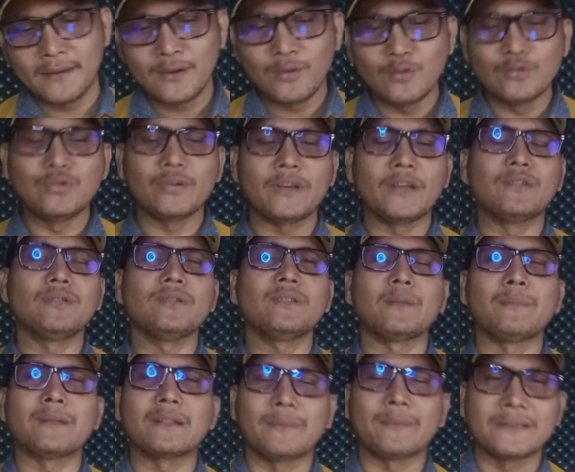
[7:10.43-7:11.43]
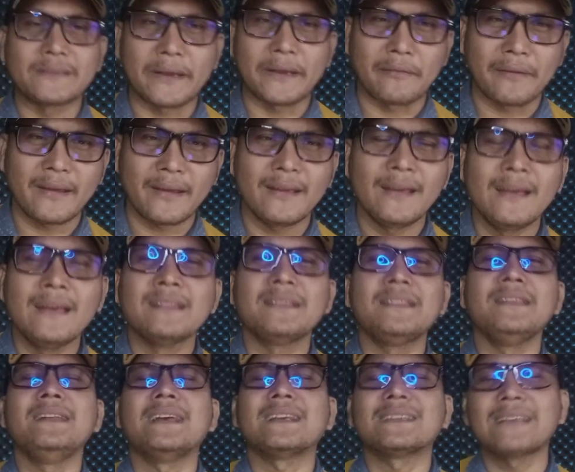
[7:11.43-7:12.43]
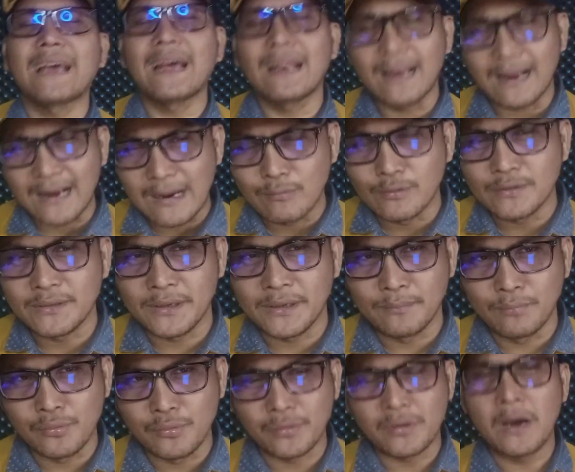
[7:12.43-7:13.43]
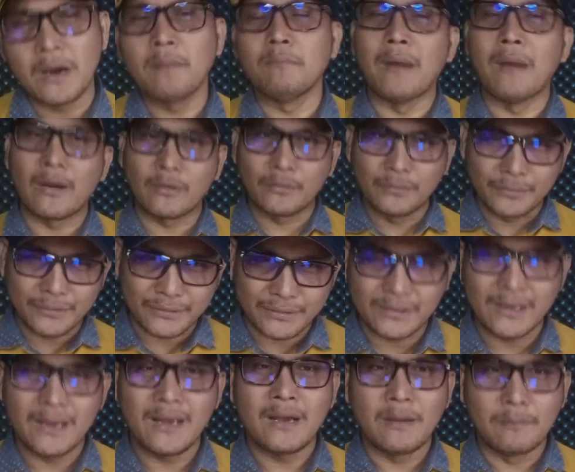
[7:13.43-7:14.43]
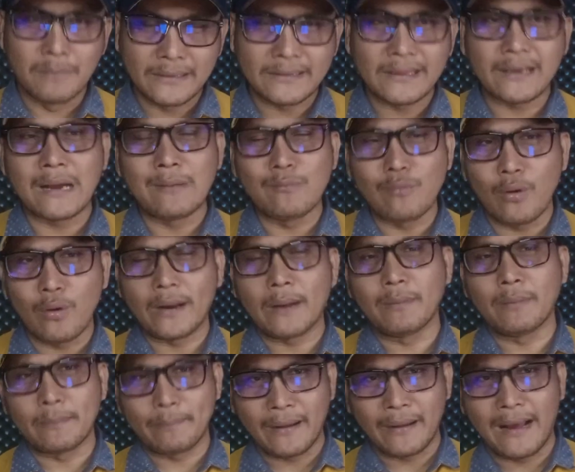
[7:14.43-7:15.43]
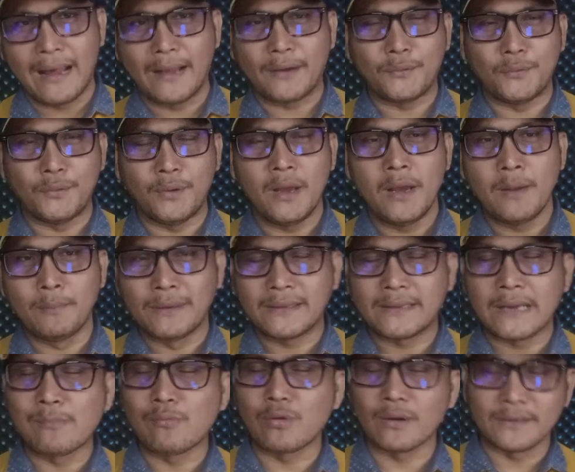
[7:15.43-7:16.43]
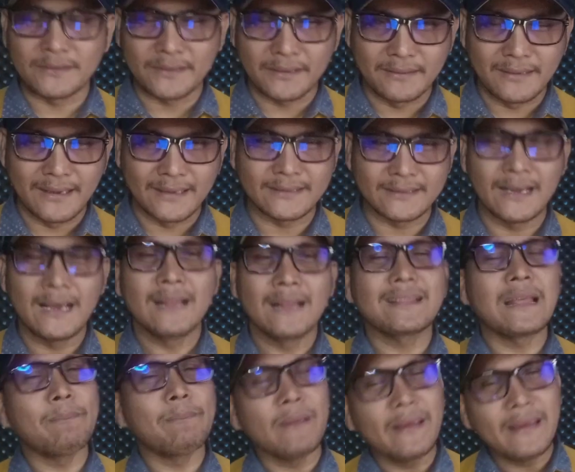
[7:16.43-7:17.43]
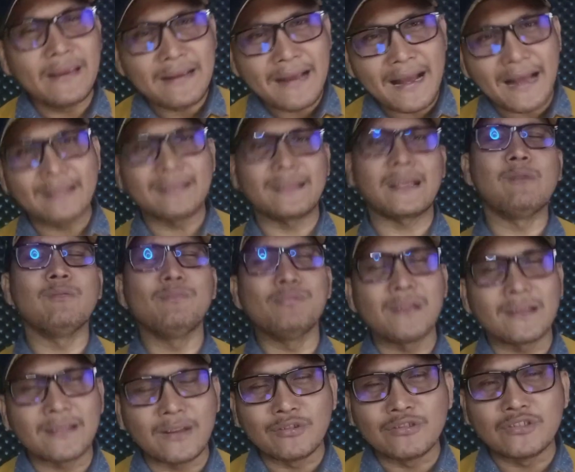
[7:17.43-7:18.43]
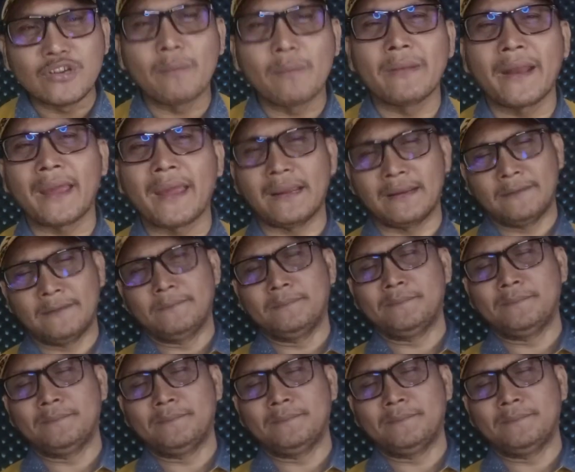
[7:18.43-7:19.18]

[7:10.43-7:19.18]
Untuk itu teman-teman cewek, tidak salah kamu sibuk, bagus. Berarti kamu orang berpengaruh, berarti kamu orang cerdas. Tapi ingat, kamu punya tanggung jawab, Neng.